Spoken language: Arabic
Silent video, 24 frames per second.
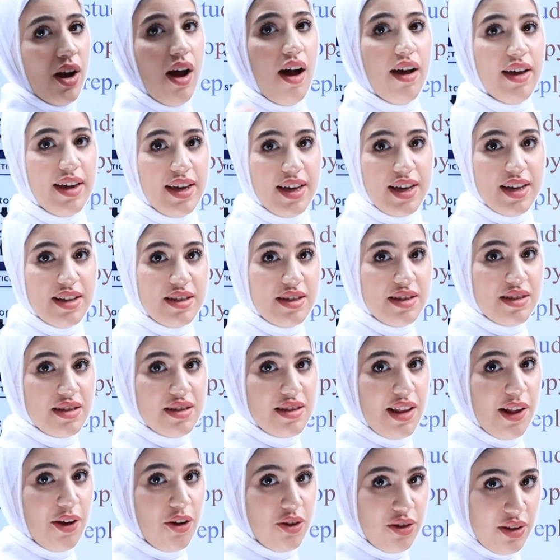الاي اي اس
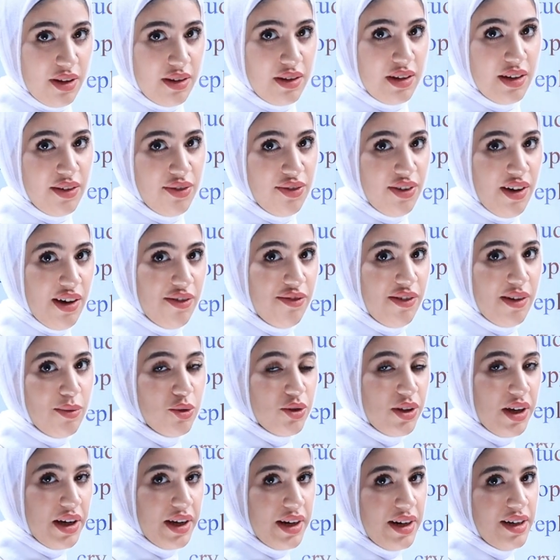e اللي كنا نضيفها في
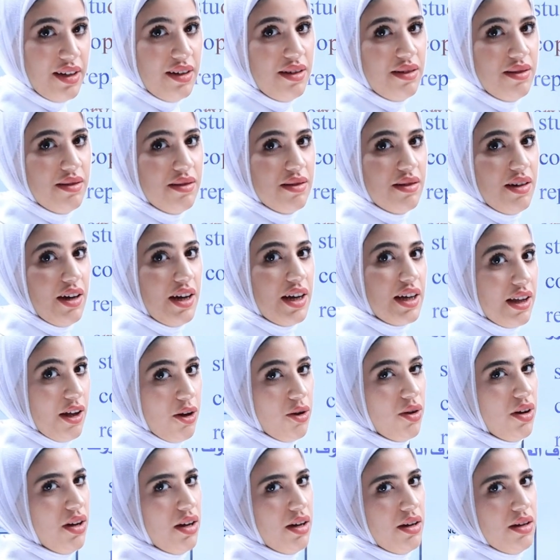المضارع حكينا
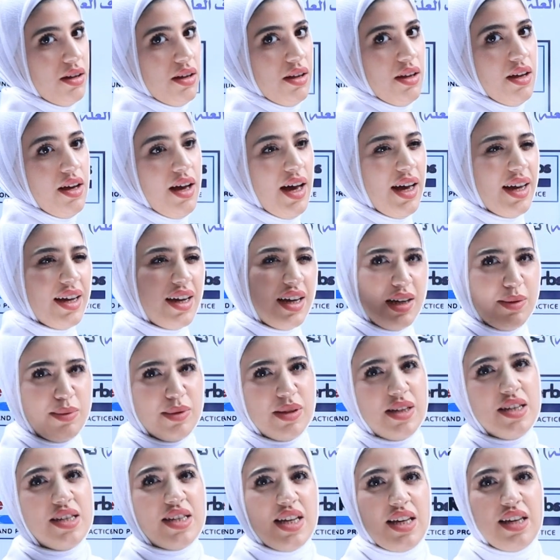له اه حكى انا
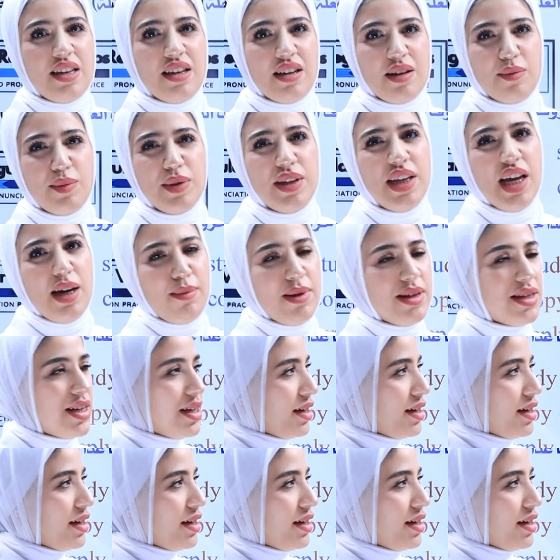بدي زيها بدي اعمل